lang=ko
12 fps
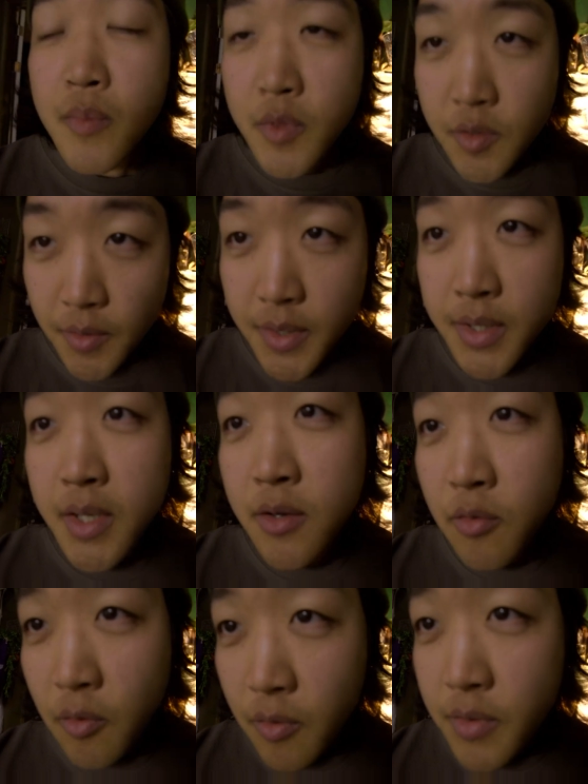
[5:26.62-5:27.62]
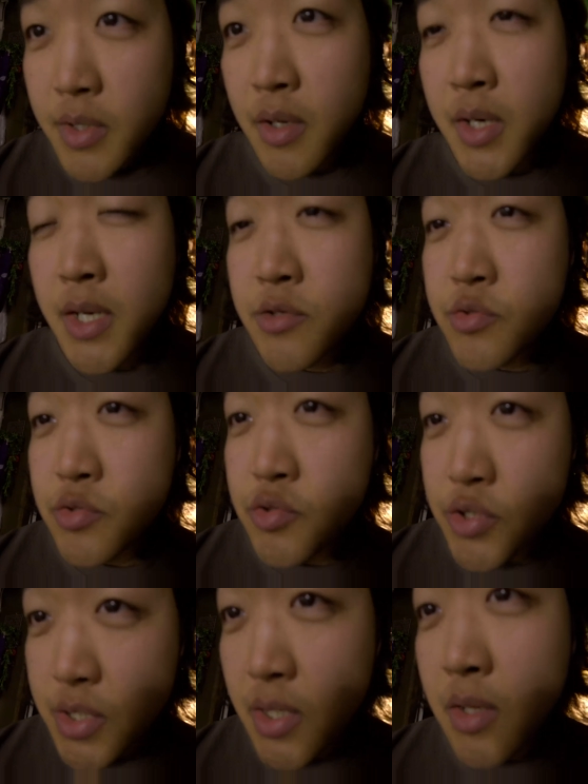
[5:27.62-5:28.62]
저에게 꼭 연락
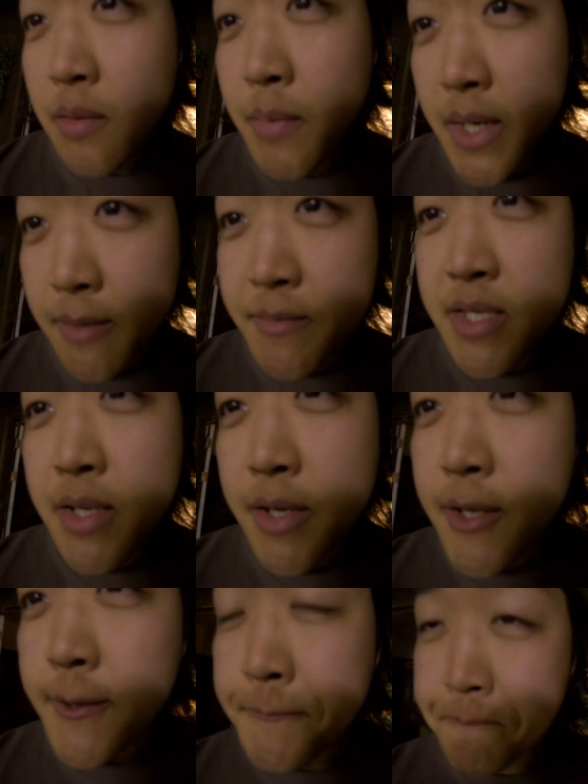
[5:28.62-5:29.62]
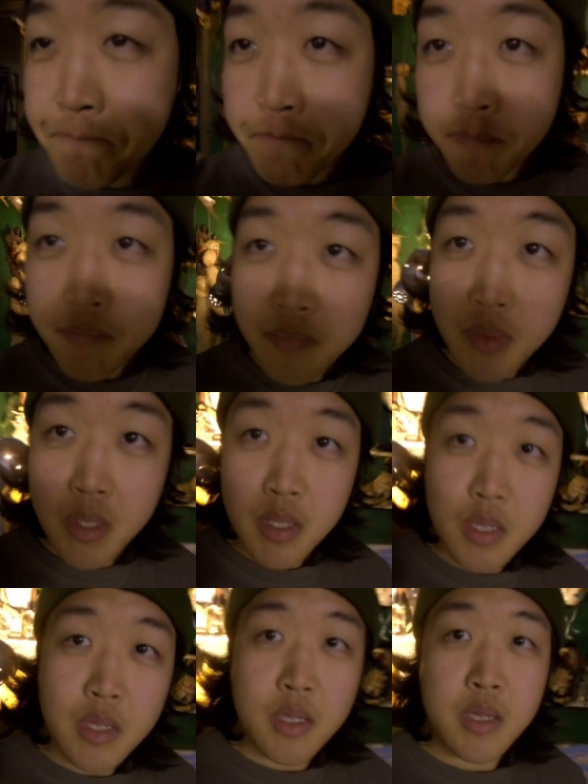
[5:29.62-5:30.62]
주시길 바랍니다.
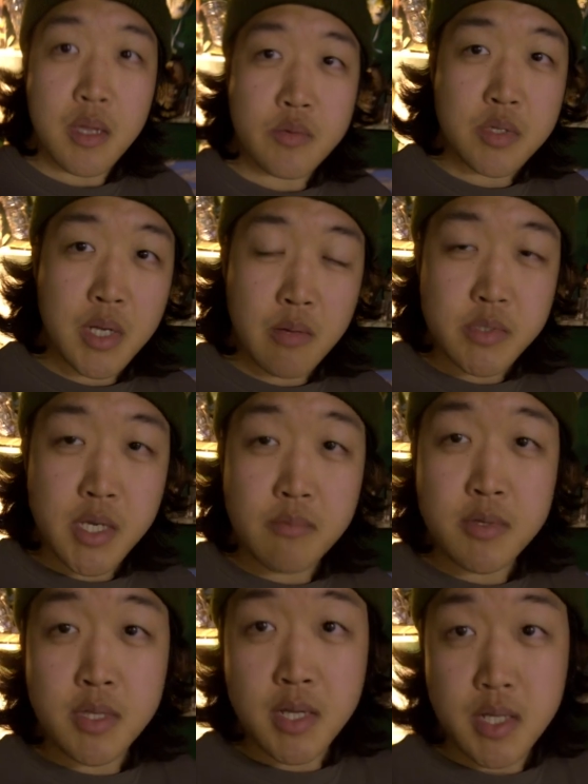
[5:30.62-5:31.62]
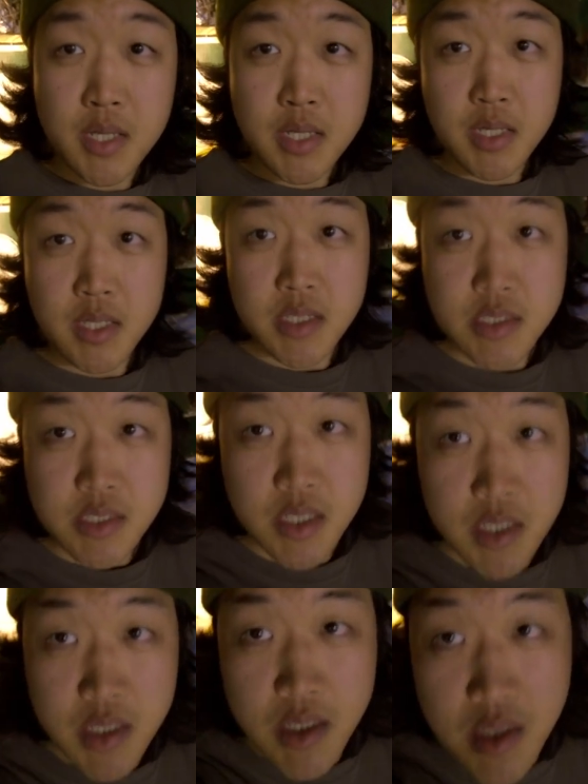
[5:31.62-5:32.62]
아무튼 감사합니다.
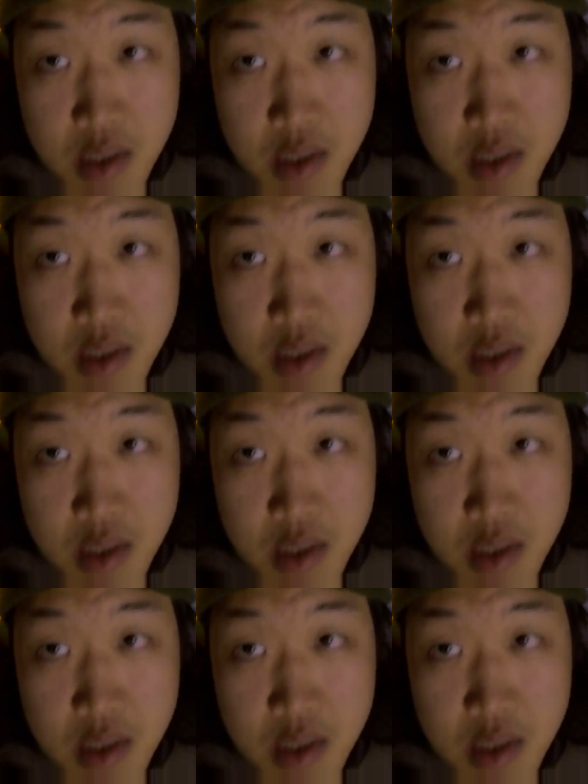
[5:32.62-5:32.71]
자